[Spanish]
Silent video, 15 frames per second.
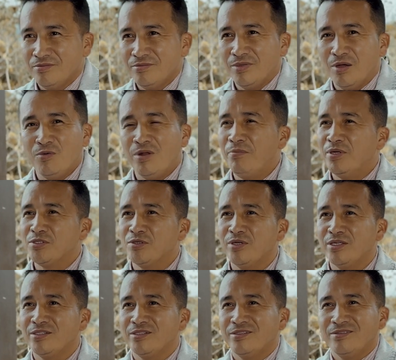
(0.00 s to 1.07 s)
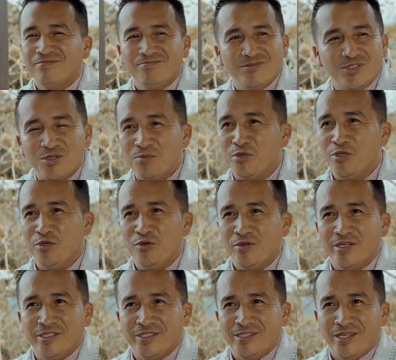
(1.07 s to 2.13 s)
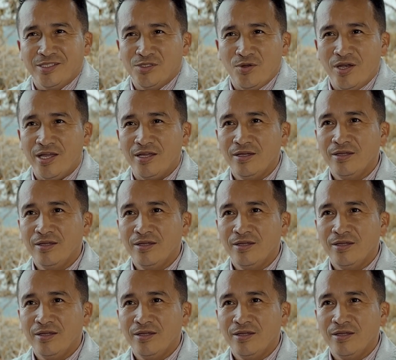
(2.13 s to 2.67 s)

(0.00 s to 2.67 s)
a una persona como yo que está sola.